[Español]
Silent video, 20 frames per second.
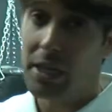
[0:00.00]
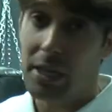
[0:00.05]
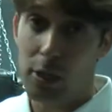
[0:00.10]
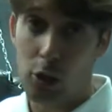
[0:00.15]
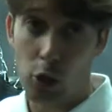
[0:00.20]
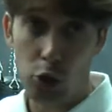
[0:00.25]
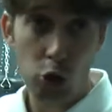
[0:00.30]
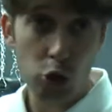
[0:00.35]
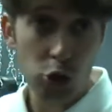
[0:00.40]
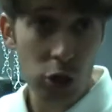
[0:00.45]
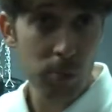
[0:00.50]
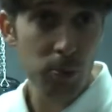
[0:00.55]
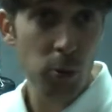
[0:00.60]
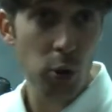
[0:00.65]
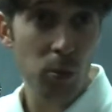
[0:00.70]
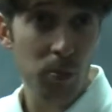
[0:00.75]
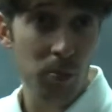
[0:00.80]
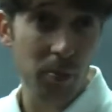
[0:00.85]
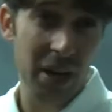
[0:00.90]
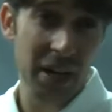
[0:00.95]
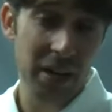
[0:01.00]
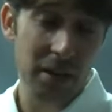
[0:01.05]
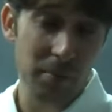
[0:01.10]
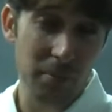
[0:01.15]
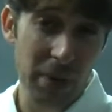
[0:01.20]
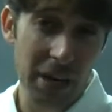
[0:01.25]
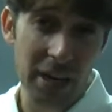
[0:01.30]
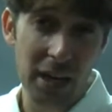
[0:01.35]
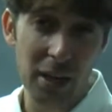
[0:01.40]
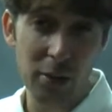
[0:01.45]
y otro tipo más,
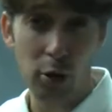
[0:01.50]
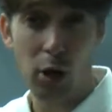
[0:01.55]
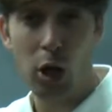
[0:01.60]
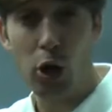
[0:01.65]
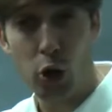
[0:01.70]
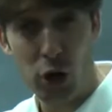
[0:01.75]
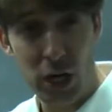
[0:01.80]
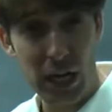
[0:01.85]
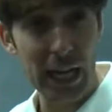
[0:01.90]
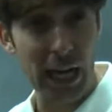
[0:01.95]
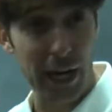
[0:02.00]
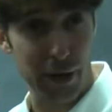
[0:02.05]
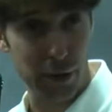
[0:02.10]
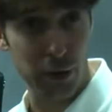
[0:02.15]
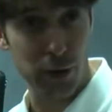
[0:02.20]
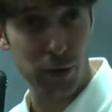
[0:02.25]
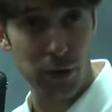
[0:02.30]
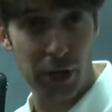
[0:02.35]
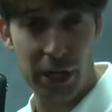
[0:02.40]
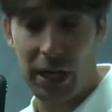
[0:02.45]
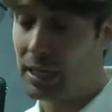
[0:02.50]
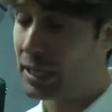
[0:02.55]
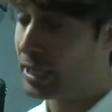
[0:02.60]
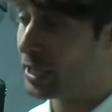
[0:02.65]
más relacionado con el cardio, en el